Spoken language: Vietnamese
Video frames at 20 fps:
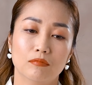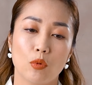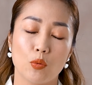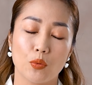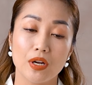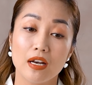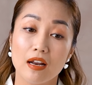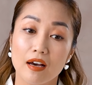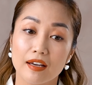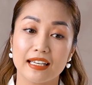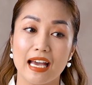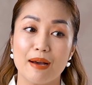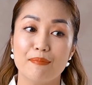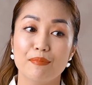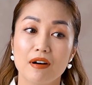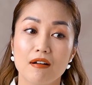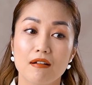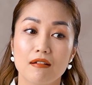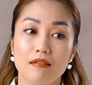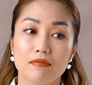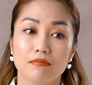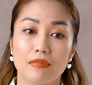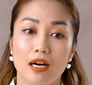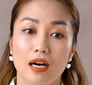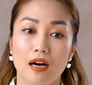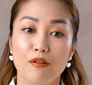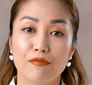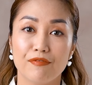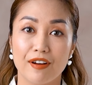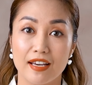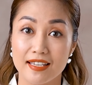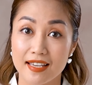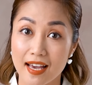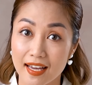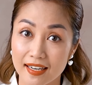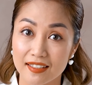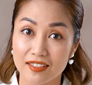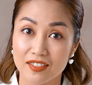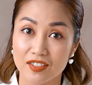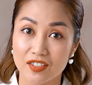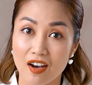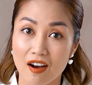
một cái lời cảm ơn mà ốc phải dành